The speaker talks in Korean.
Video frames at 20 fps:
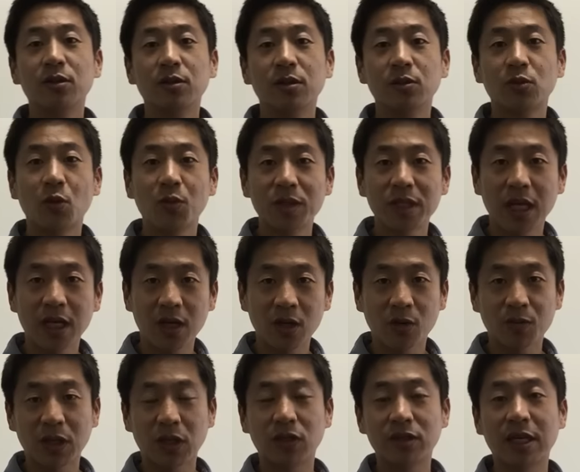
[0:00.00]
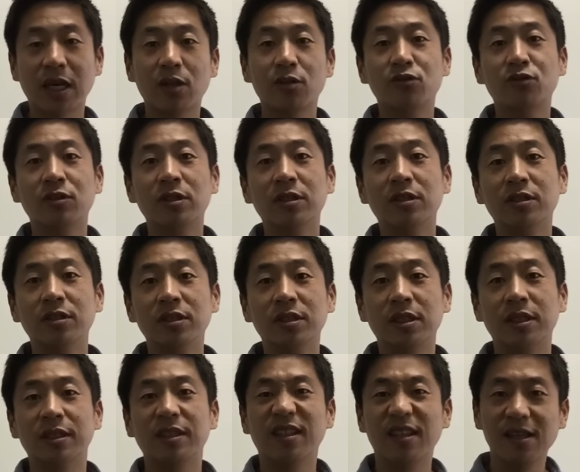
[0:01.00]
소비자 가격보다 더 싸게 줄 수
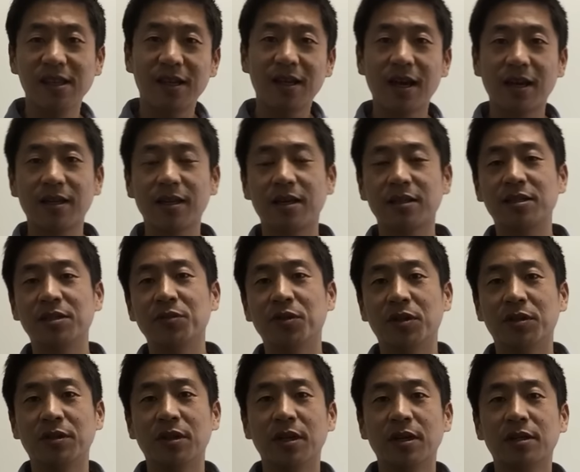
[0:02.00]
있는지 딜까지 하시면